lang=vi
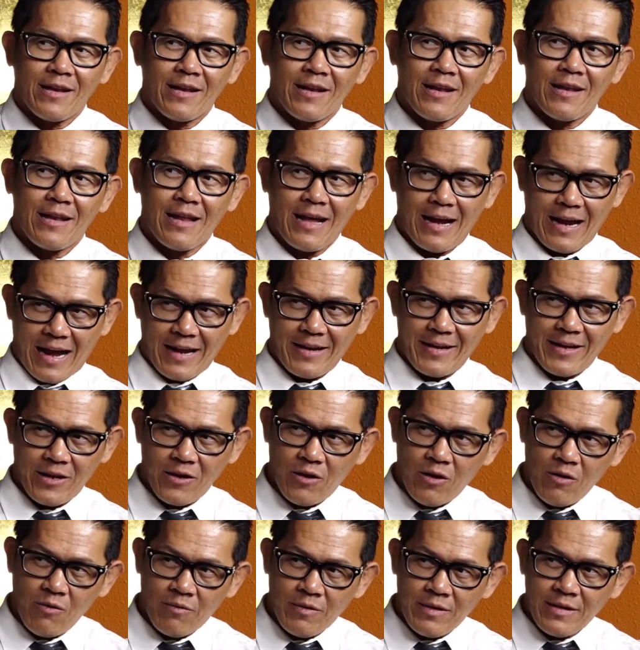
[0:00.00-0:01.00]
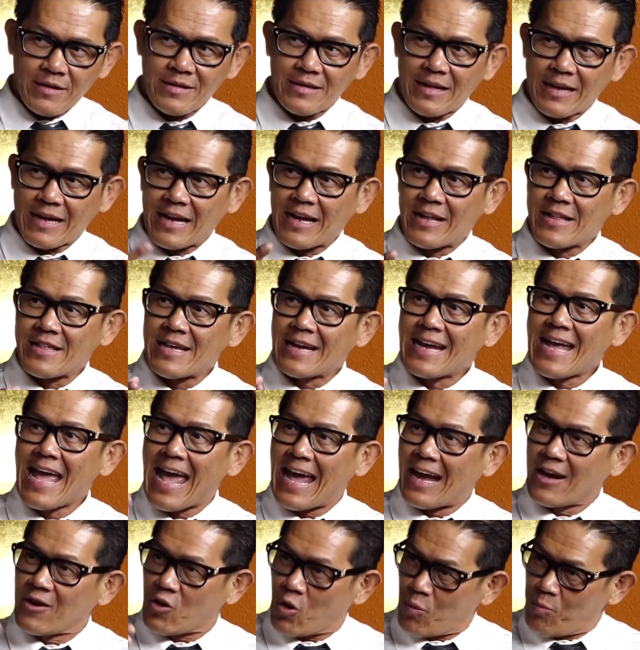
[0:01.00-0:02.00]
Lan Anh hiểu không? Để kể cho
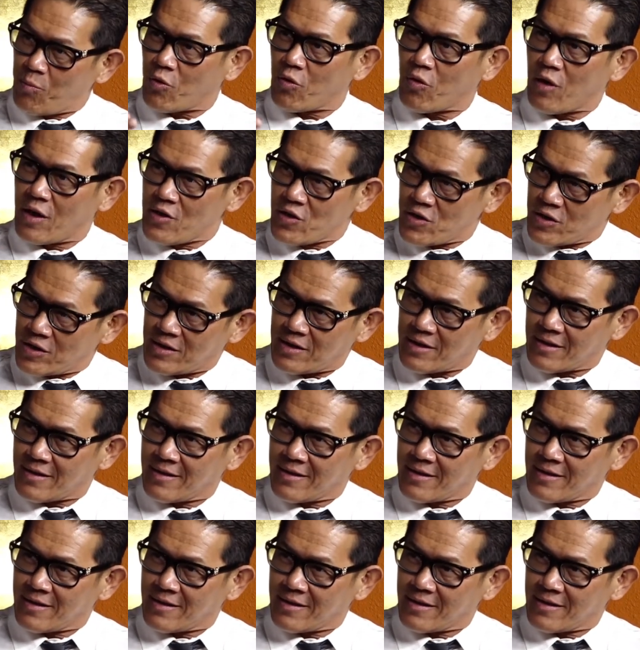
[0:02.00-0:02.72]
hãng corporation.